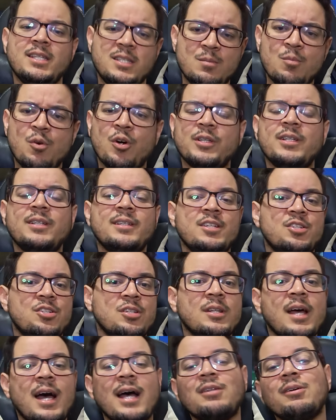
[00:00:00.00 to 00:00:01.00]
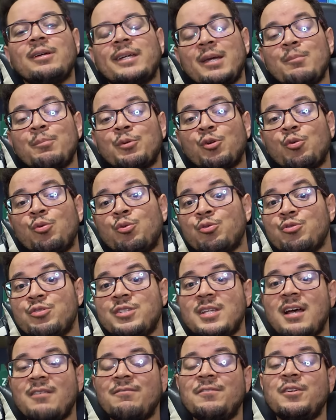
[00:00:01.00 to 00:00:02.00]
Esse modo é destinado a quem procura um
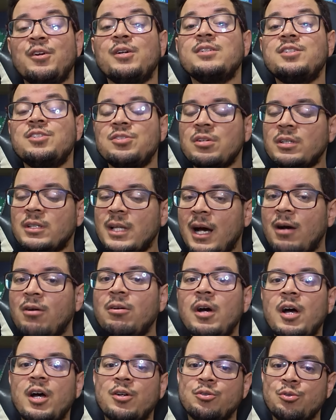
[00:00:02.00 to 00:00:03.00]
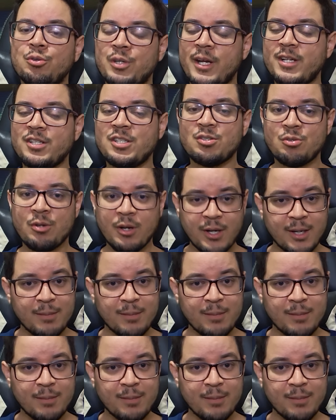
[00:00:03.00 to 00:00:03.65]
desafio adicional durante a sua